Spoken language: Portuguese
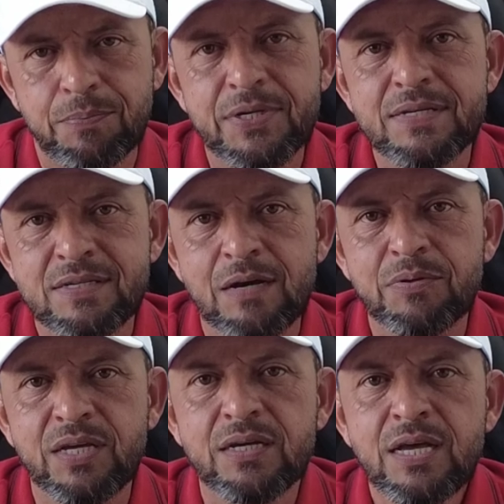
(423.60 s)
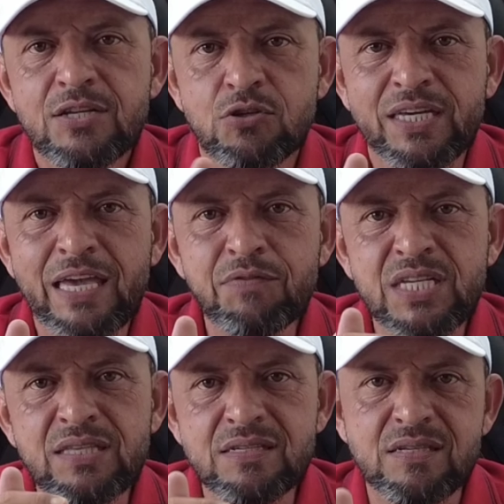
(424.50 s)
por exemplo, né? Só que aí
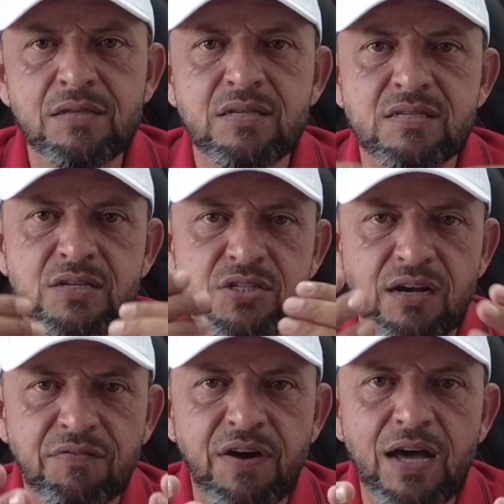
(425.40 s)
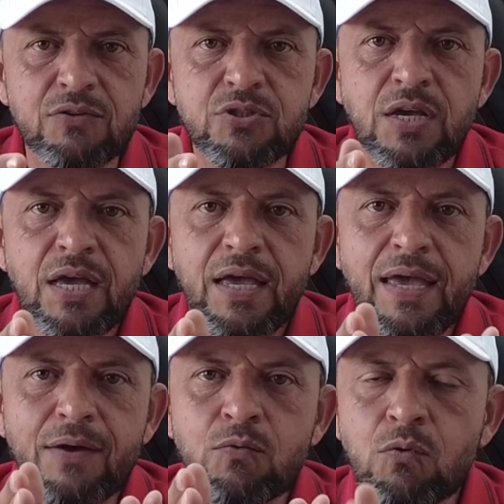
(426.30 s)
você tem 106 cavalos
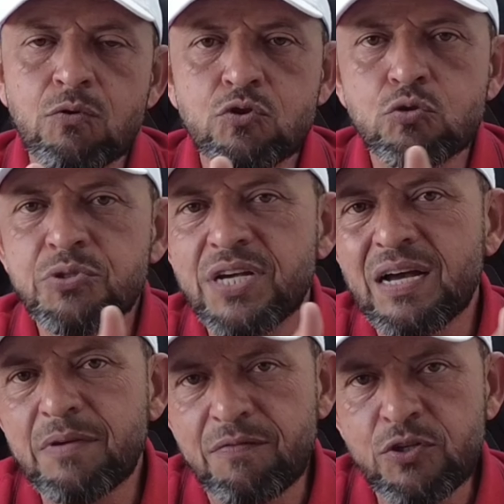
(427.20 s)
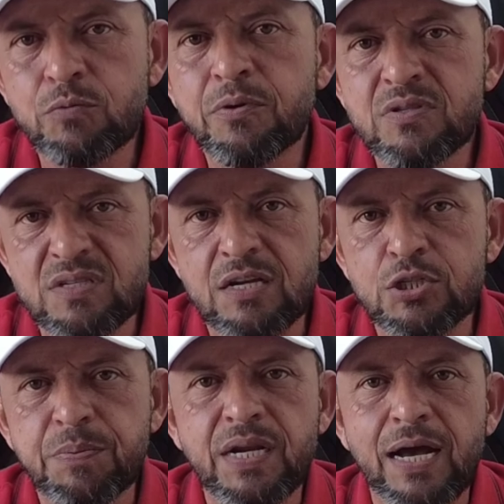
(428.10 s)
é, com consumo de HB20 1.0
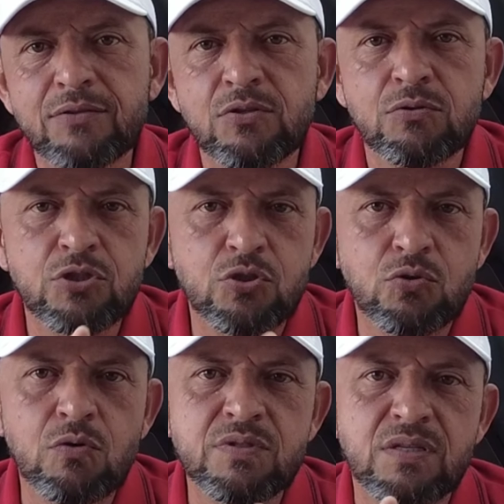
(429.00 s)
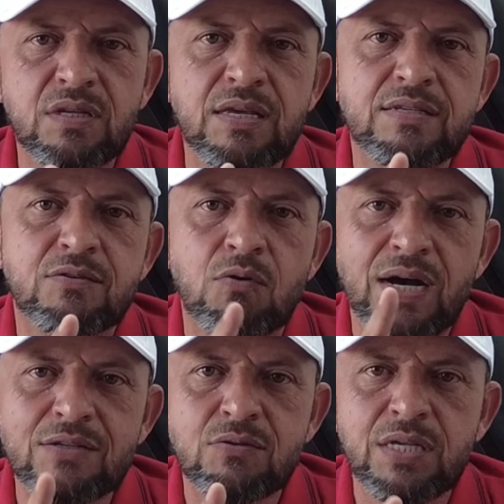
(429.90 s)
aspirado, em torno de 12, 13 com
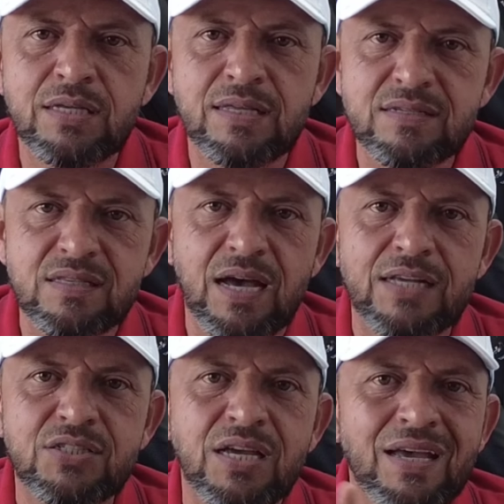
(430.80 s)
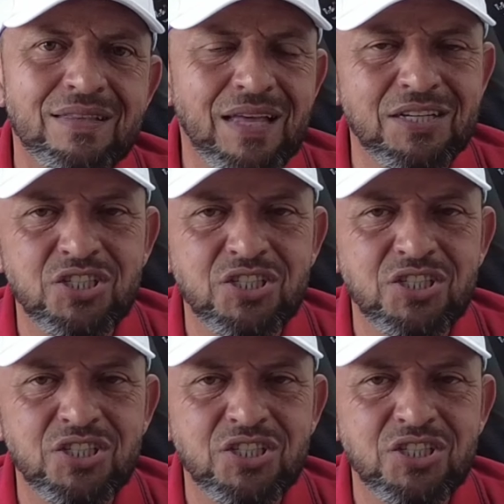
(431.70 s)
gasolina na cidade. Na